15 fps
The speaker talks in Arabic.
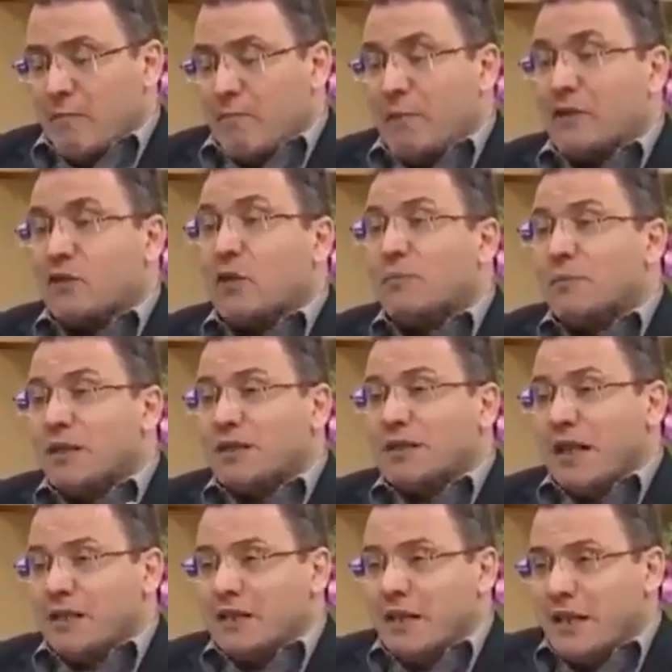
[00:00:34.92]
من ضمن
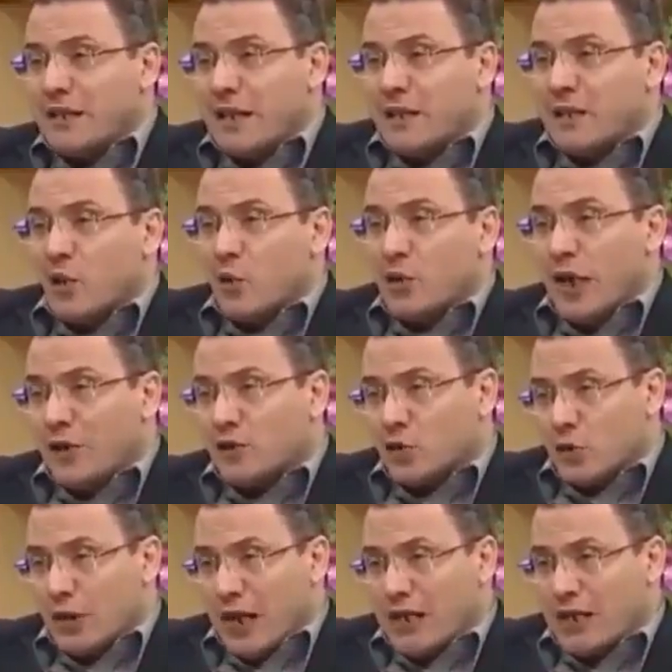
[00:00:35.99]
التعديلات أنه
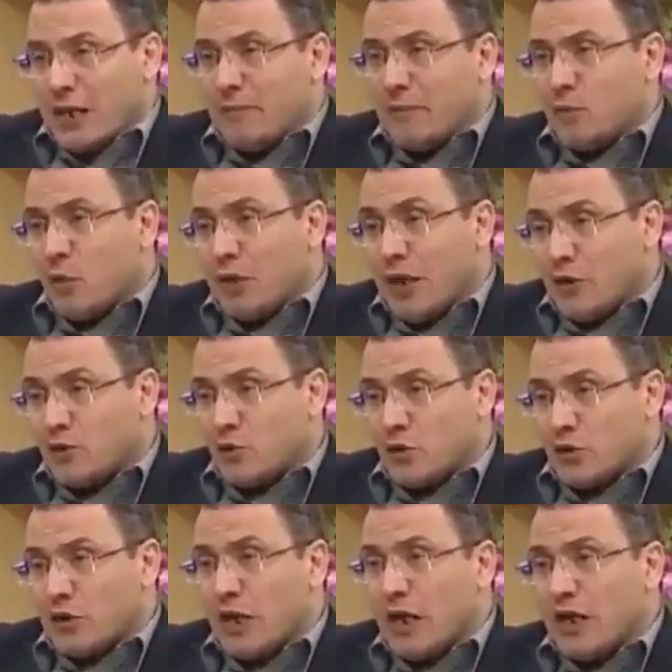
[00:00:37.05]
يعصر الكبد ويعصر
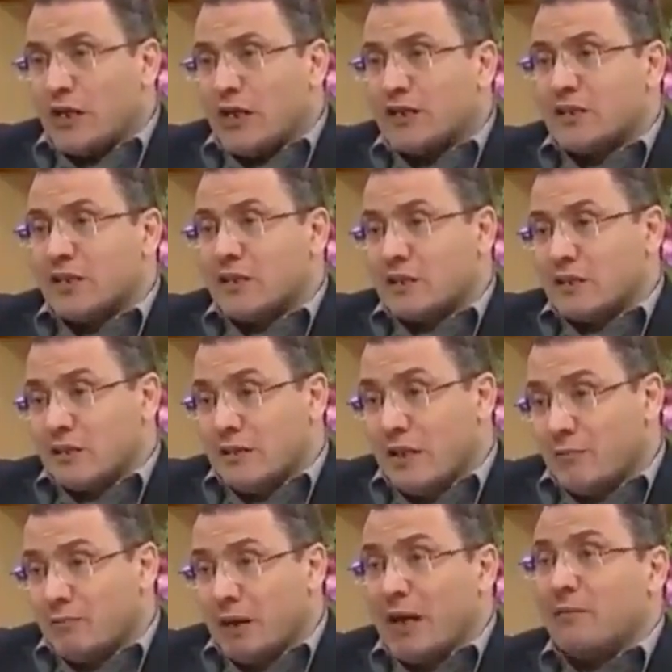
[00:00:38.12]
الطحال ليزت
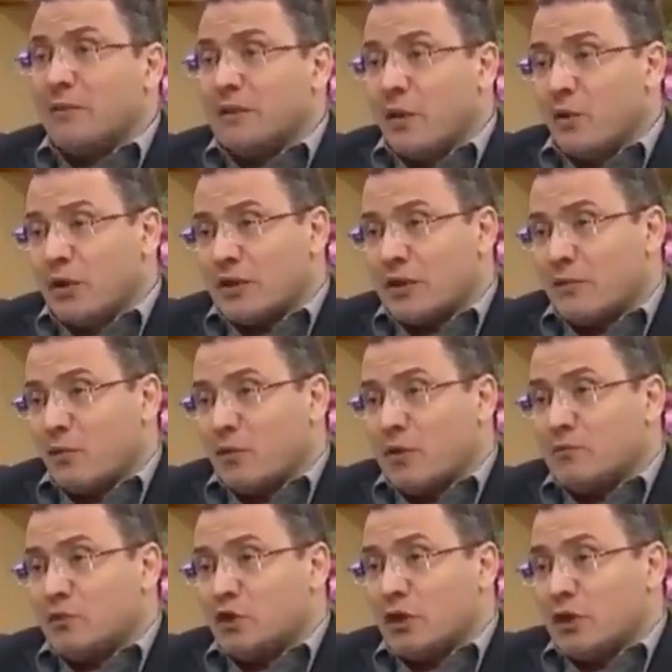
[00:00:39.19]
دم بقلب الدورة الدموية
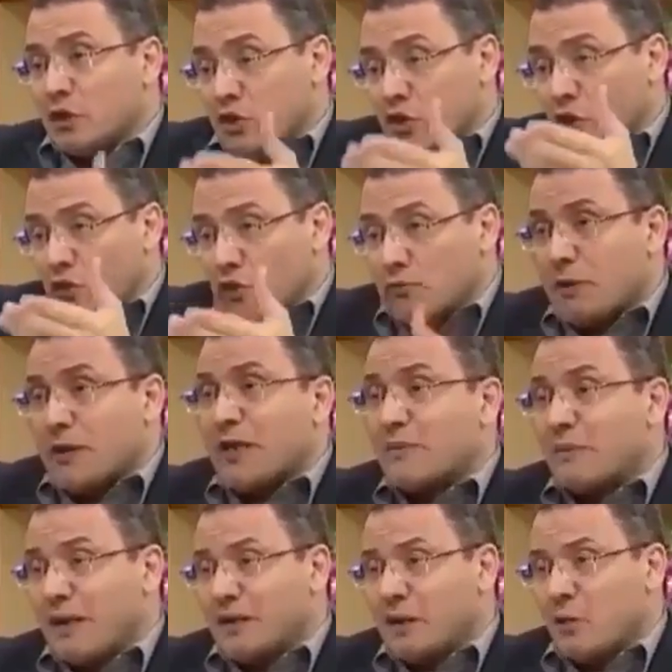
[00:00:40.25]
مشان الشخص ما
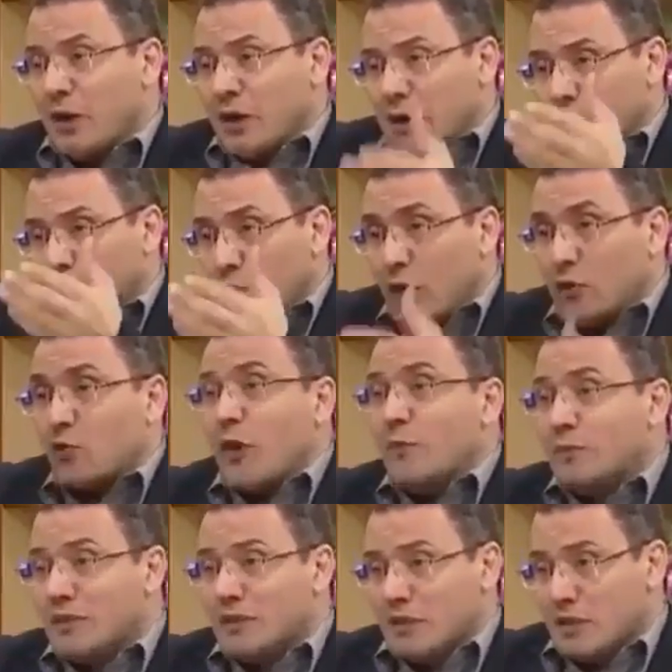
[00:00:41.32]
يغيب عن الوعي لأنه ضغطه
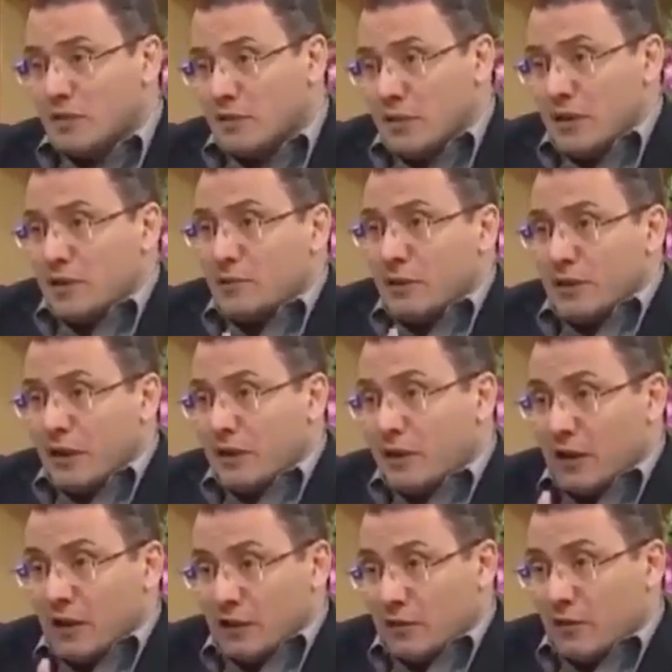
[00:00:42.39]
عم ينزل لازم هذا
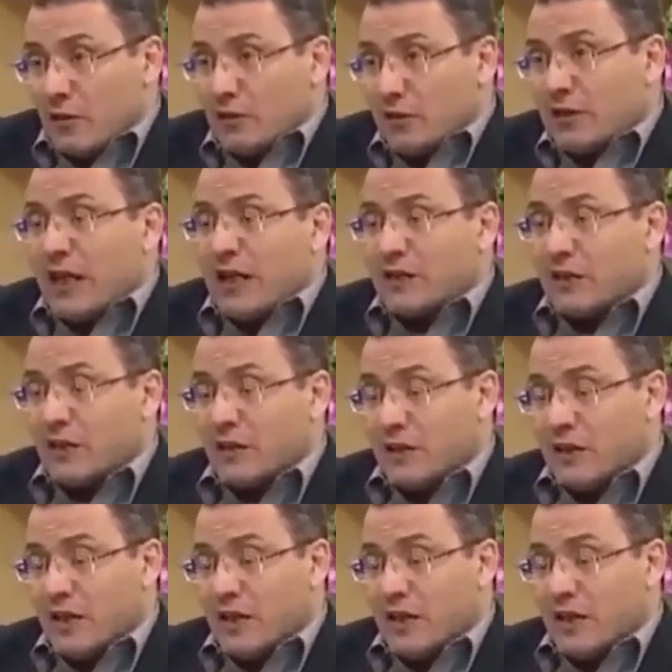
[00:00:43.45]
الضغط يتعدل